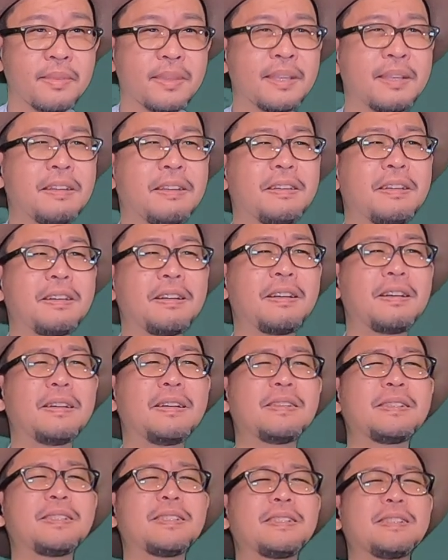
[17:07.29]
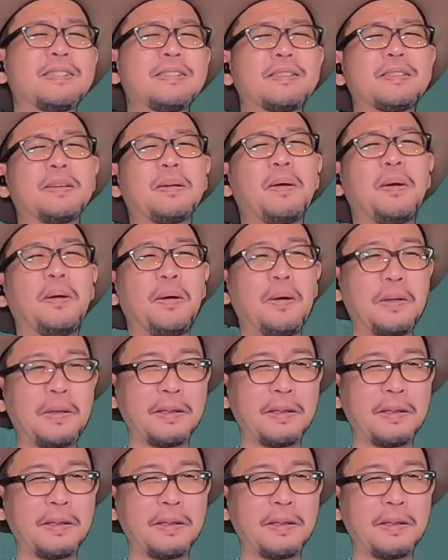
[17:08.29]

いやー、すご